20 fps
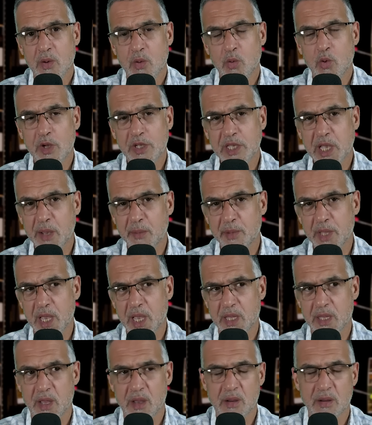وكثر من
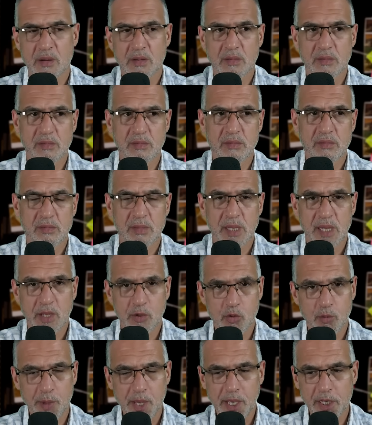هذا
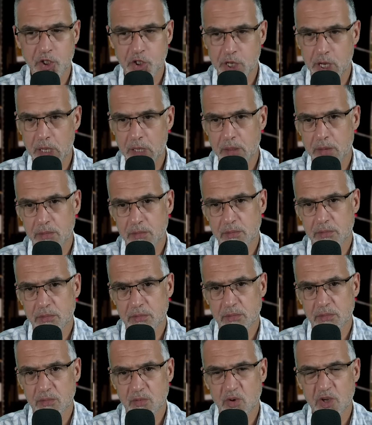هادو مع رجال
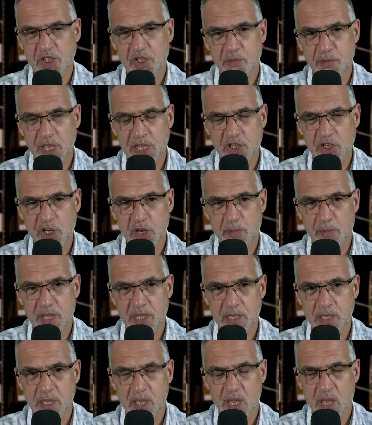واش من اجل
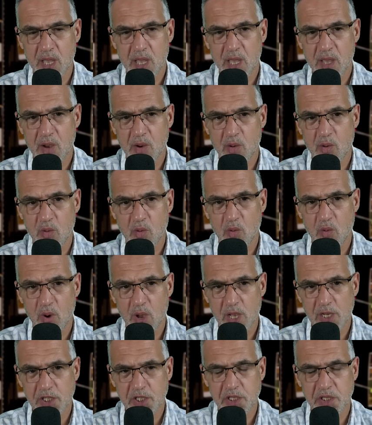الماده
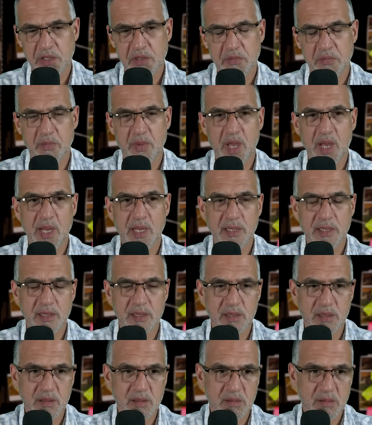واش باغا
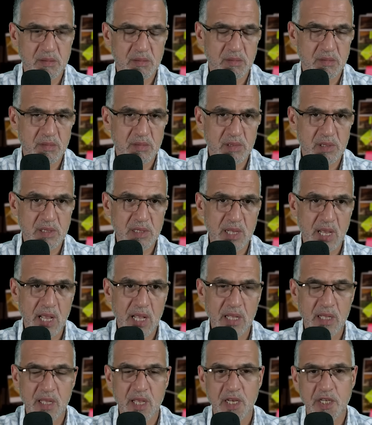
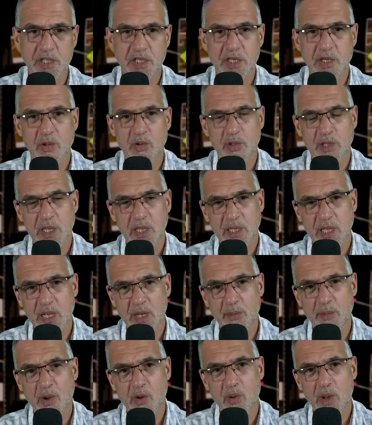تنقل داك الشيء وتعطيه
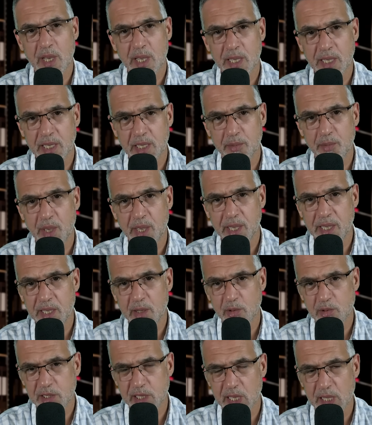المواقع اباحيه
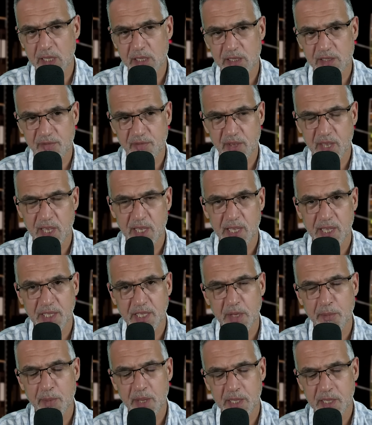وتخلص فيه يعني
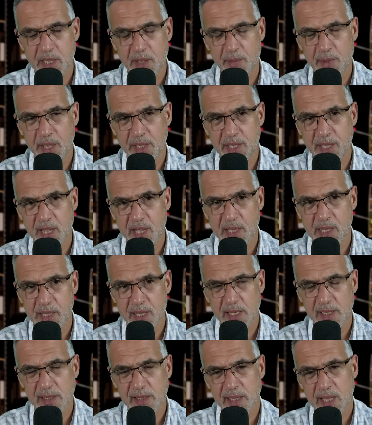الماده مع عند داك
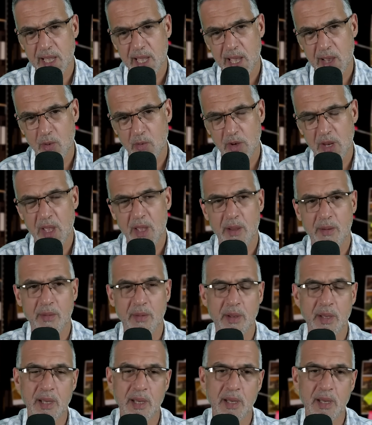الناس او لا